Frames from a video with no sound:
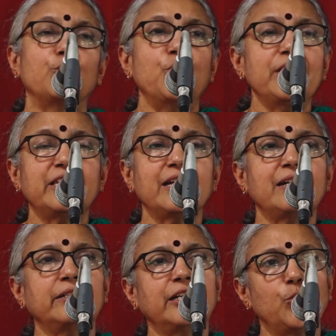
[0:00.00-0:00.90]

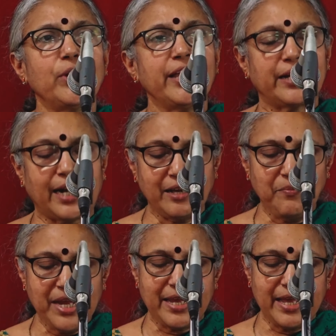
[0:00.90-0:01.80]
தொழிற்சங்கங்களுடைய
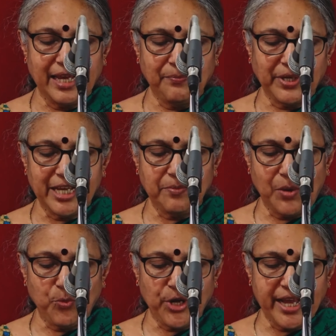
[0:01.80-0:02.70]
கடமை என்பதையும்
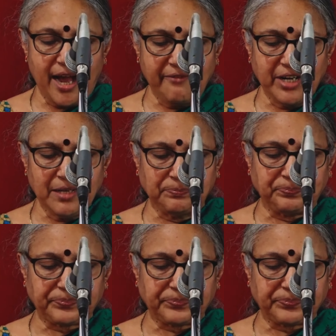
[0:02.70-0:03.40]
நம்முடைய ஆவணம்